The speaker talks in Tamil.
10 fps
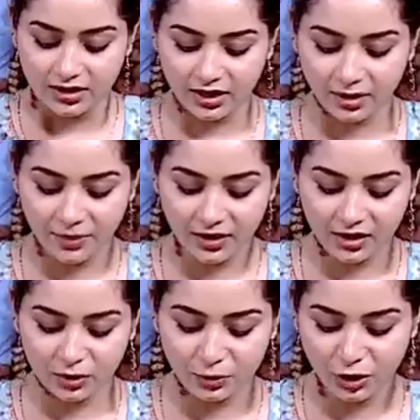நிறைய
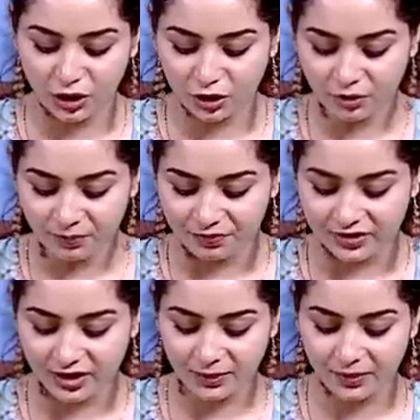பேருக்கு இது பிடிக்கும்
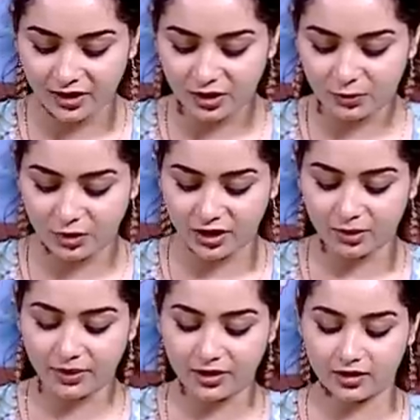நிறைய பேருக்கு இது பிடிக்காது
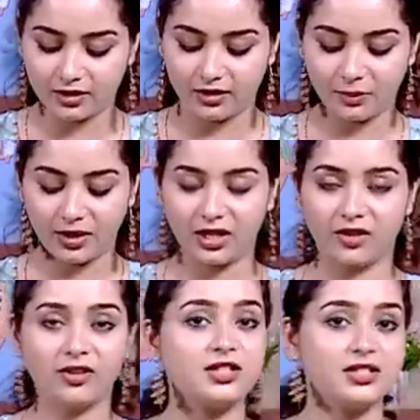பட் நம்ம இன்றைக்கி
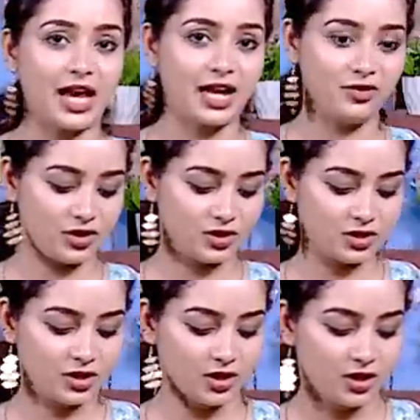வந்து சாண்ட்விச்
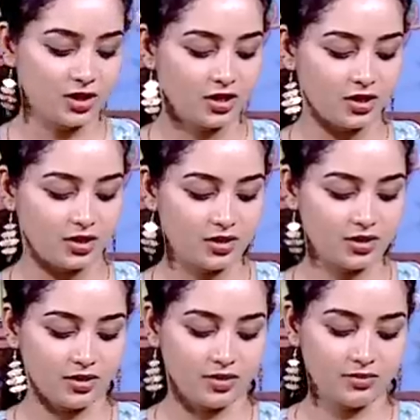
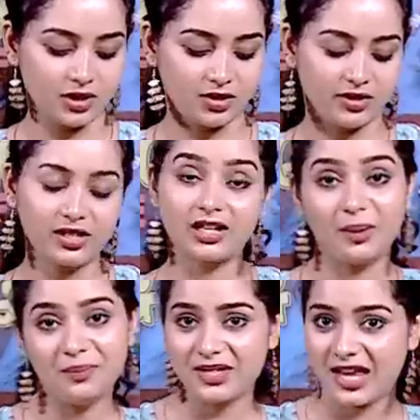இது வந்து
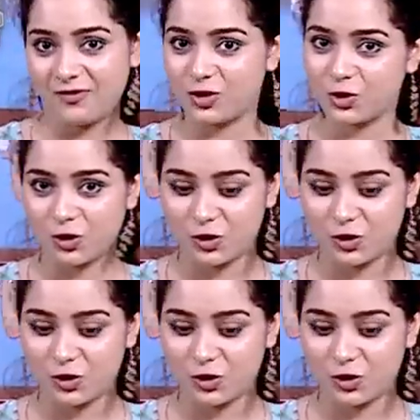கிளப் சாண்ட்விச் கூட